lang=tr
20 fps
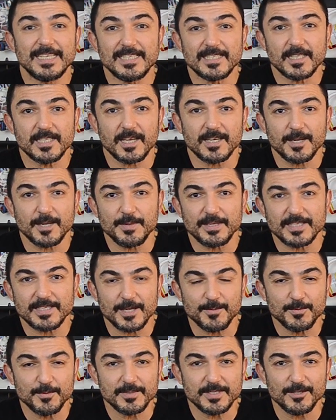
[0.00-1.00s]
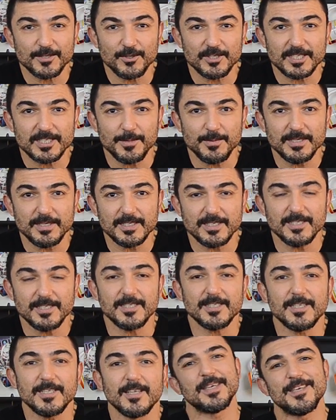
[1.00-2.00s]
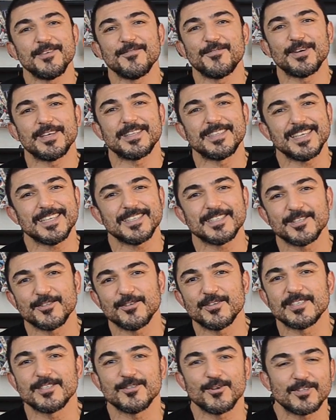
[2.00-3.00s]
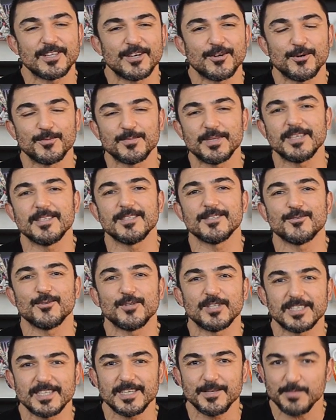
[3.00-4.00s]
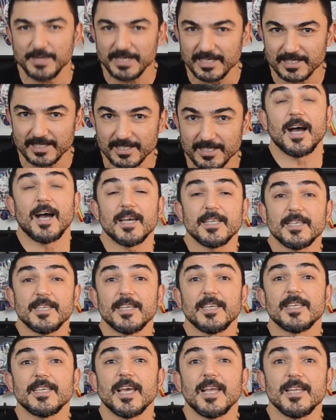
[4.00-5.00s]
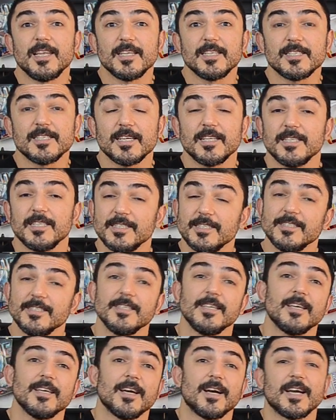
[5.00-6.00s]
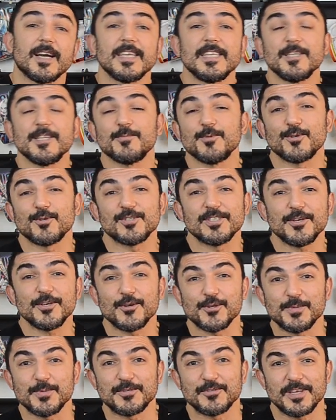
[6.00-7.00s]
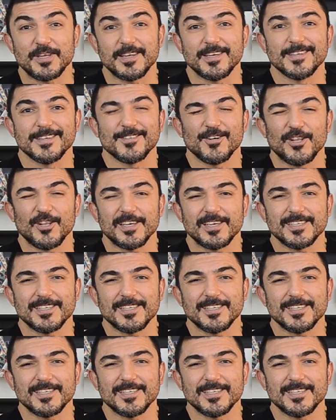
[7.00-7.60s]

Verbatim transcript: Instagram hesabımızdan ulaşabilirsiniz. info.testatölyesi.com'dan ulaşabilirsiniz. Haydi yerlerinizi alın. Ayın 29'unda görüşmek üzere. Kolay